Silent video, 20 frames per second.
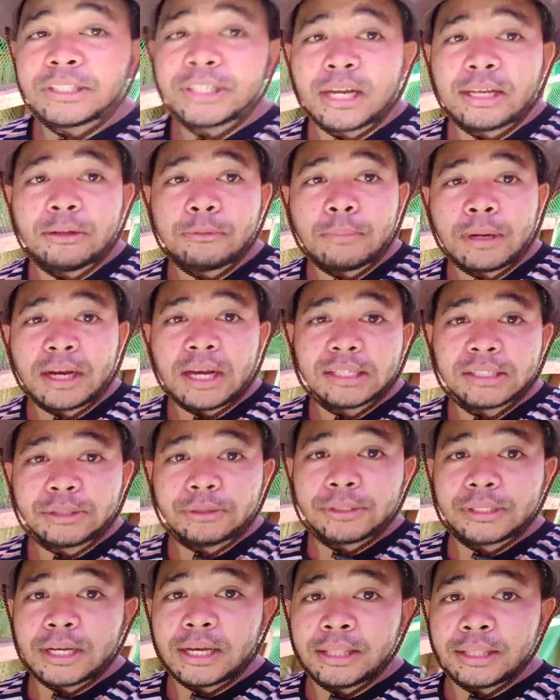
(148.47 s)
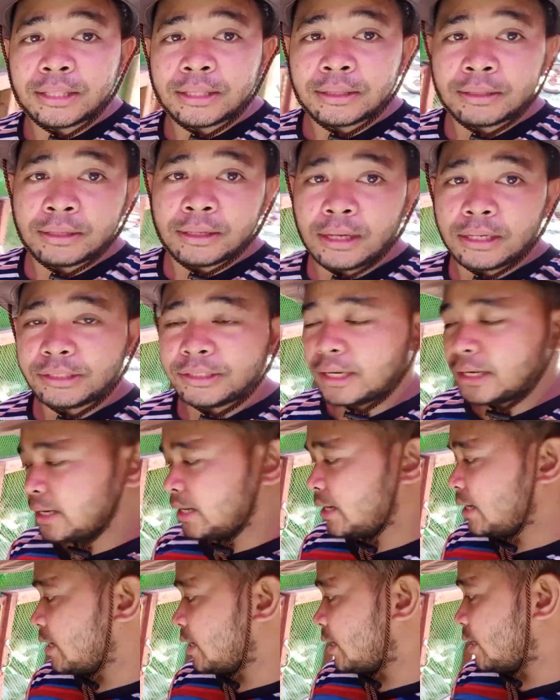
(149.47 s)
masyadong magastusan at
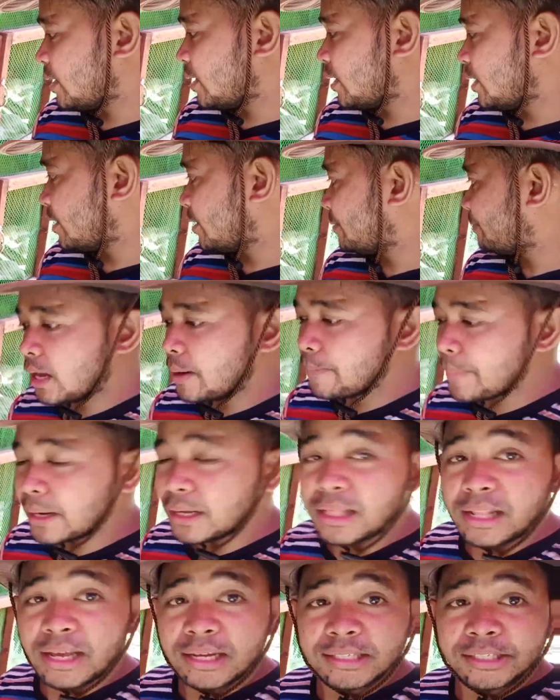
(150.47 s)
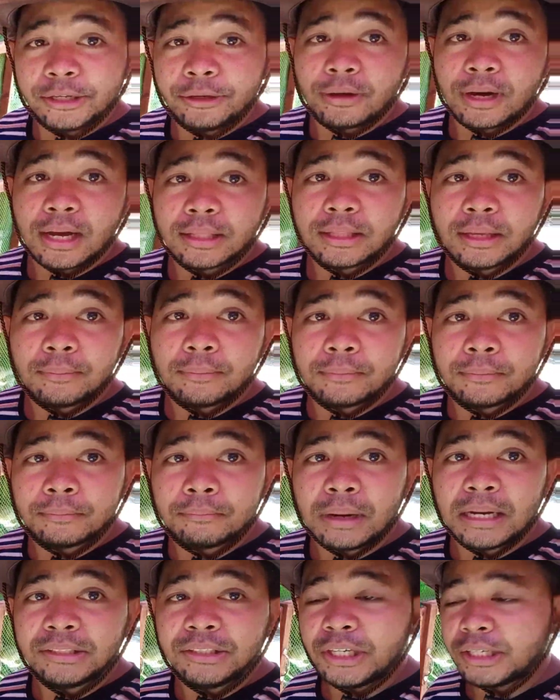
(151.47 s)
saka kapag less yung ating
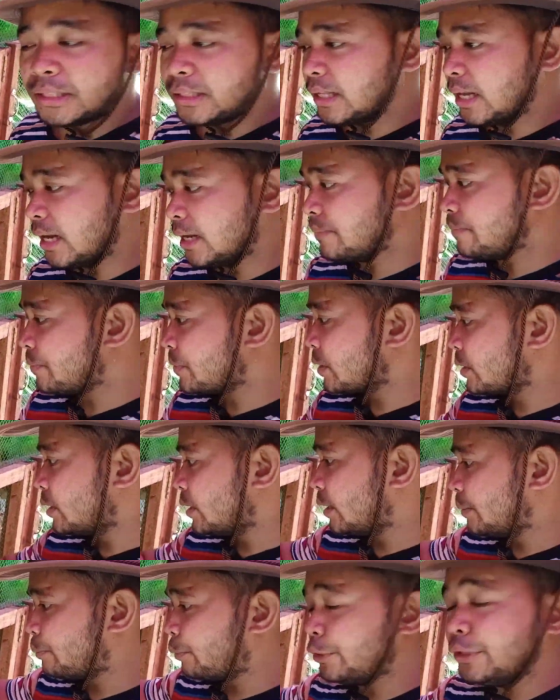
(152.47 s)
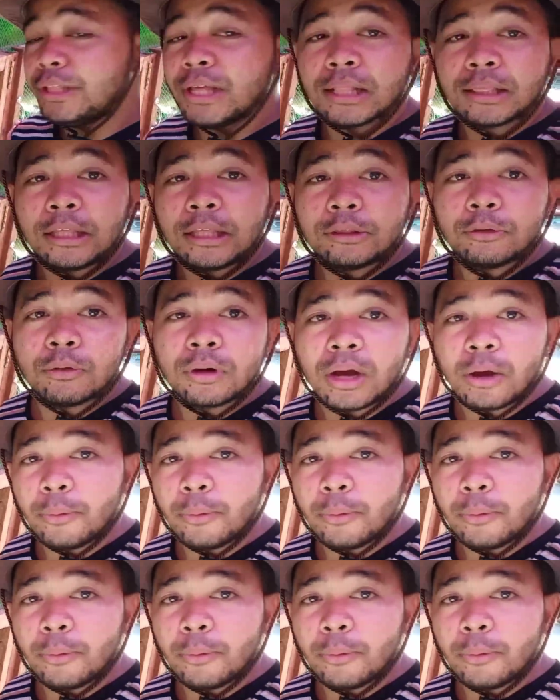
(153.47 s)
budget lang pwede natin itong